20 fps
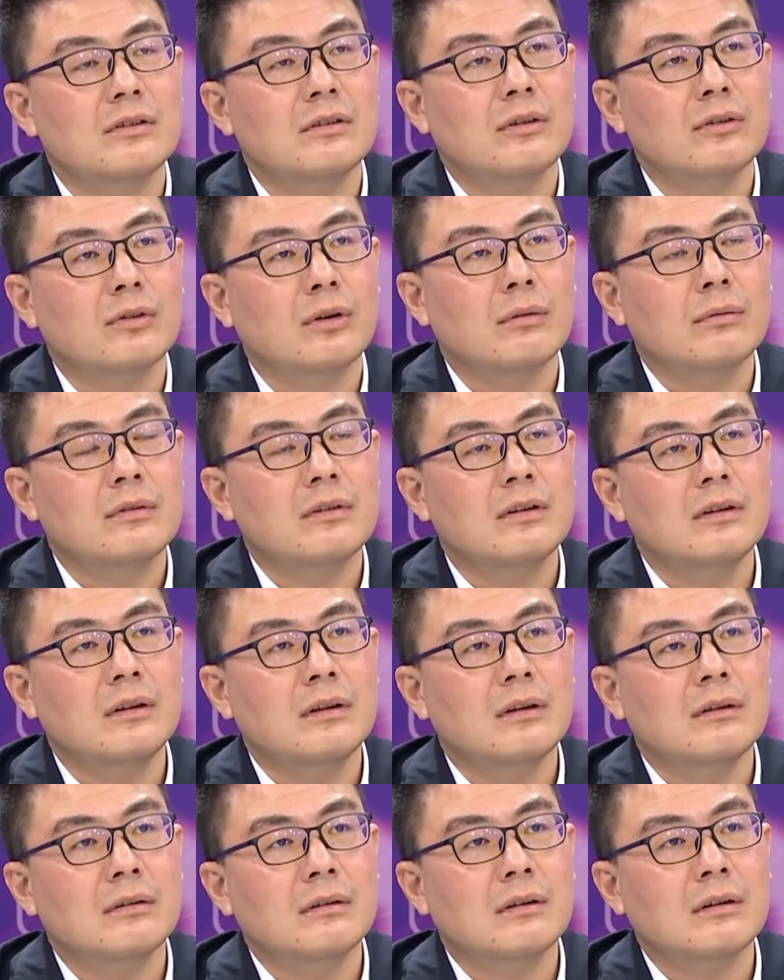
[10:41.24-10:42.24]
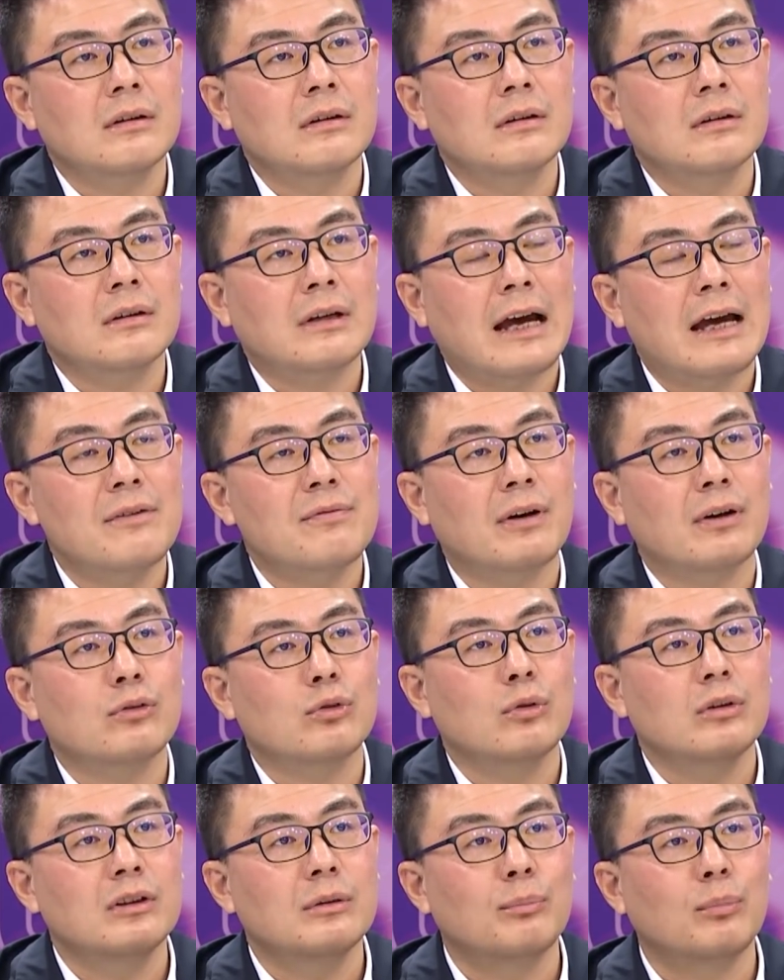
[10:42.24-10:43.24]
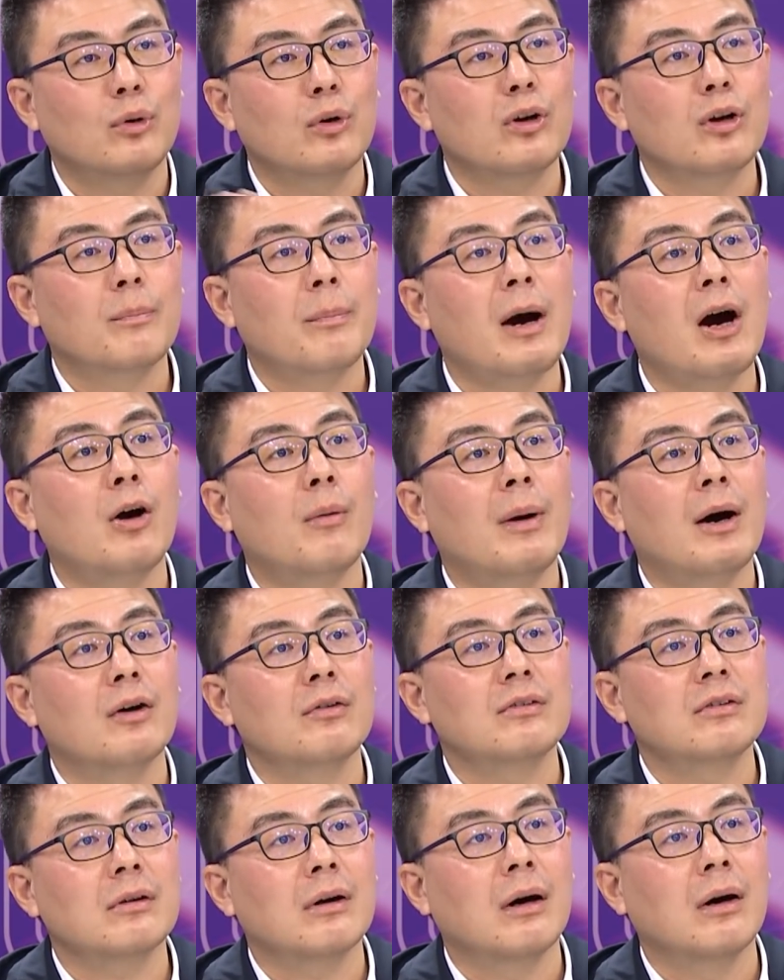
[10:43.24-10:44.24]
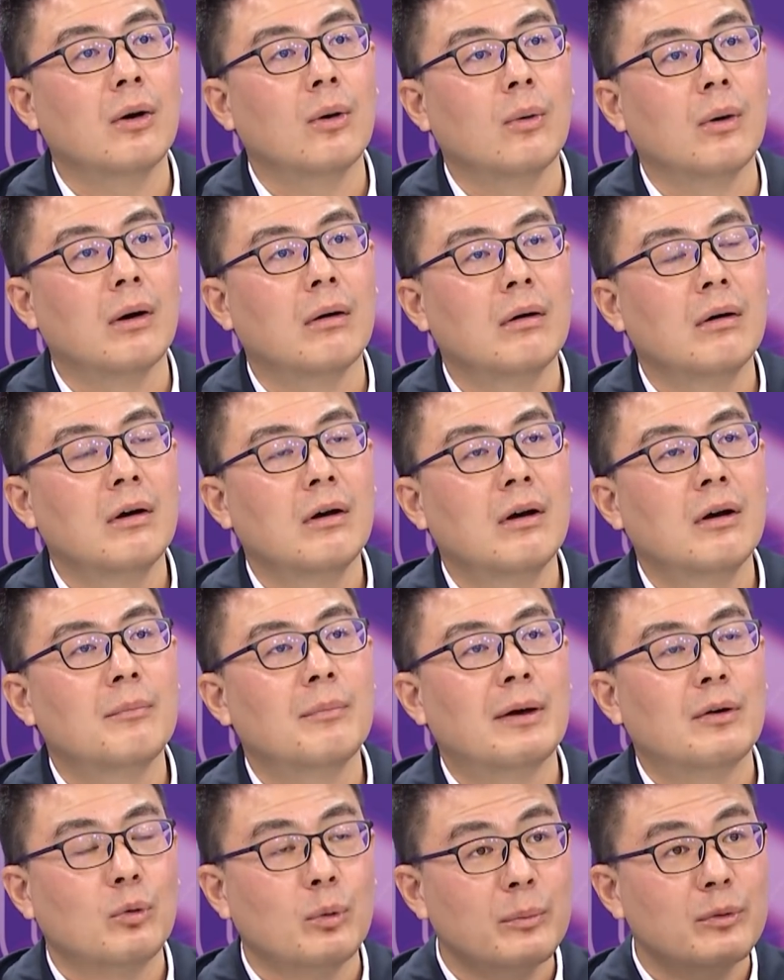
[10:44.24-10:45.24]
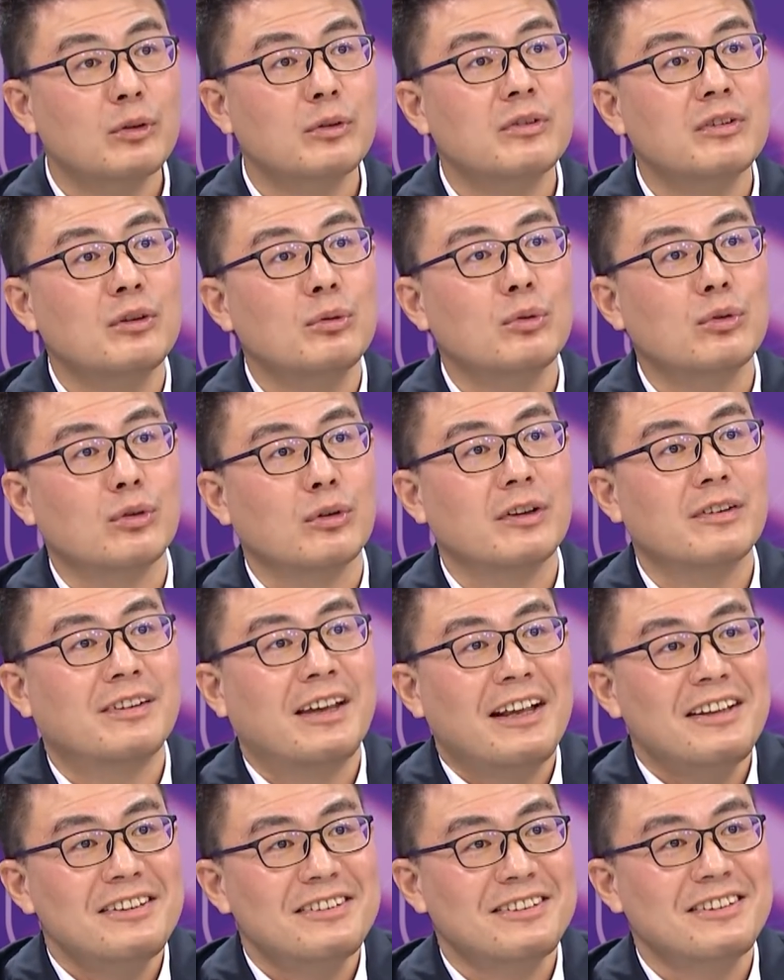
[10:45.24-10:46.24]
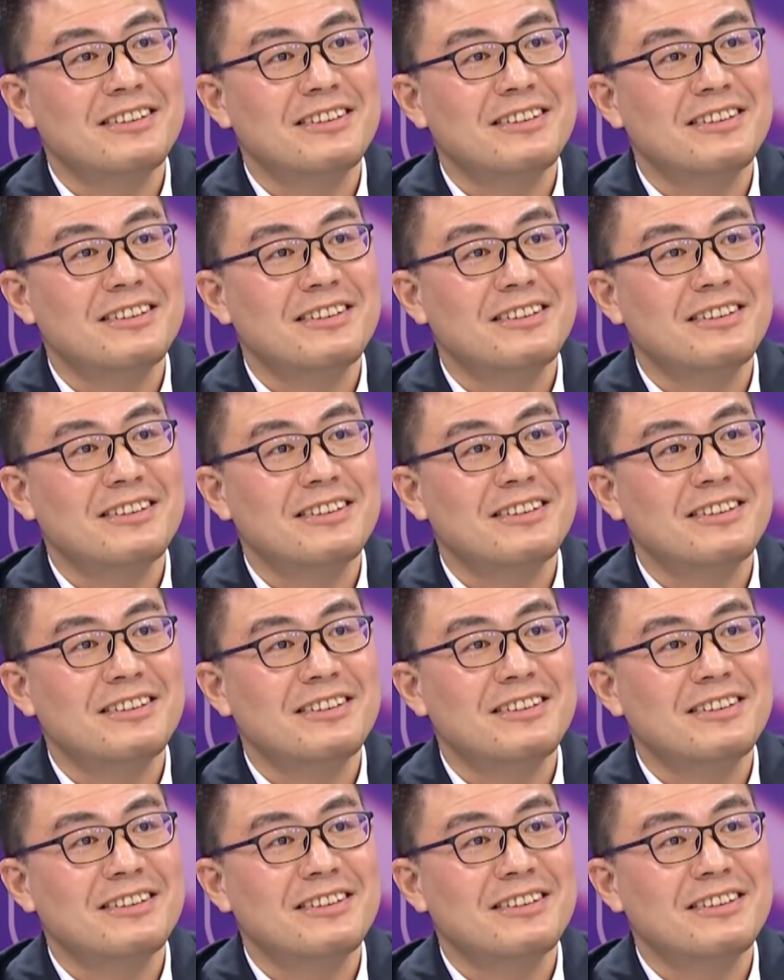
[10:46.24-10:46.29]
情哦，从今年这个开放所谓的帛琉泡泡之后哦，那我们就进入所谓三